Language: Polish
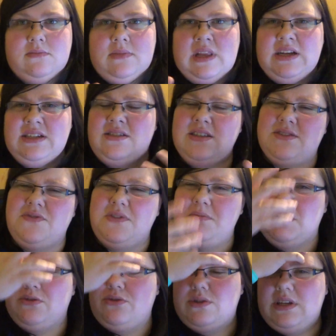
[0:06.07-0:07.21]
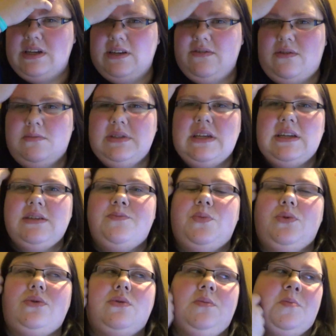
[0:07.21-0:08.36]
czy znaczy, to jest filmik, który nagrywam zaraz
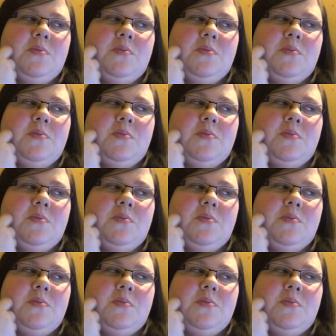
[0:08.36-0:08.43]
po,